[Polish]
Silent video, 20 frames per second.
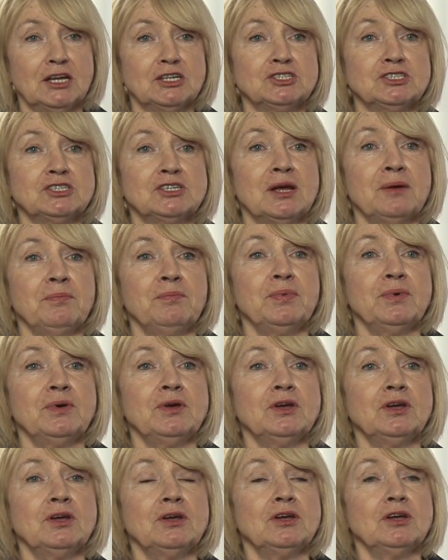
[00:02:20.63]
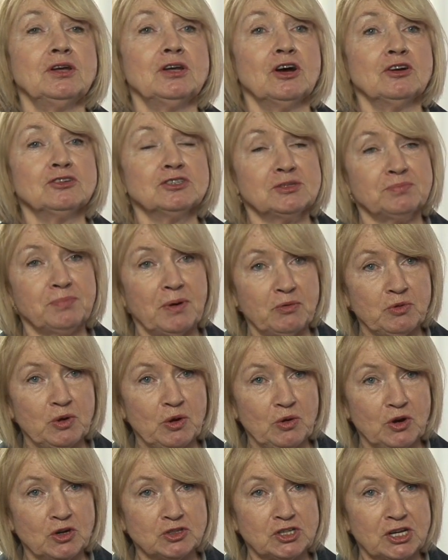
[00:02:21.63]
żeby e, on
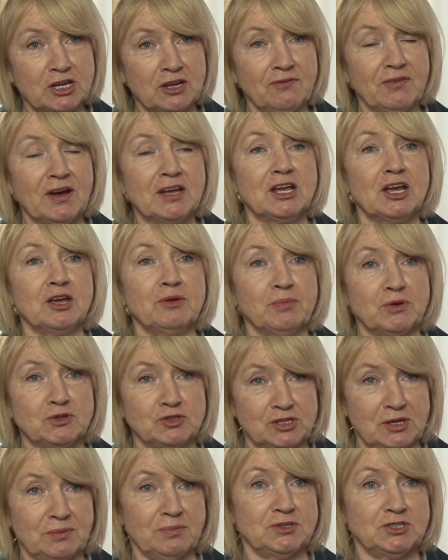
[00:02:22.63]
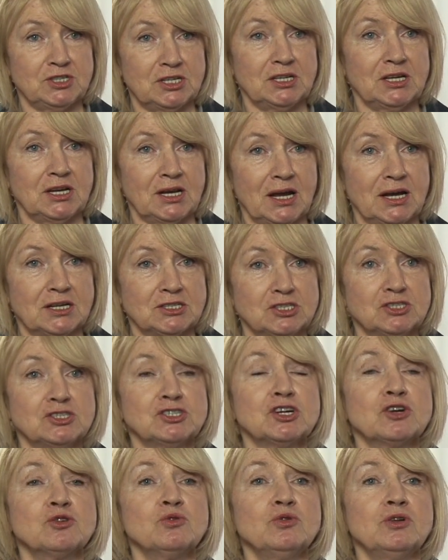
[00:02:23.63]
spełniał oczekiwania i potrzeby dziennikarzy.
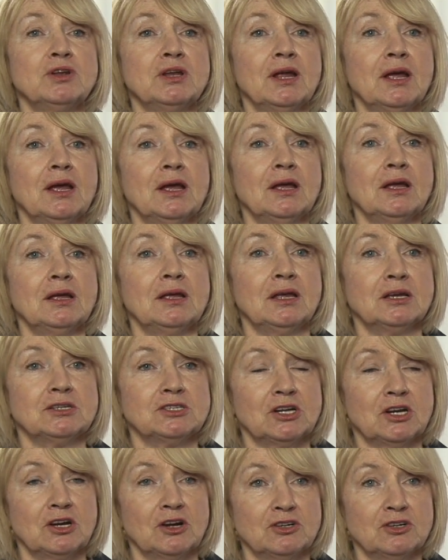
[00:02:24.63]
Szczególnie jeżeli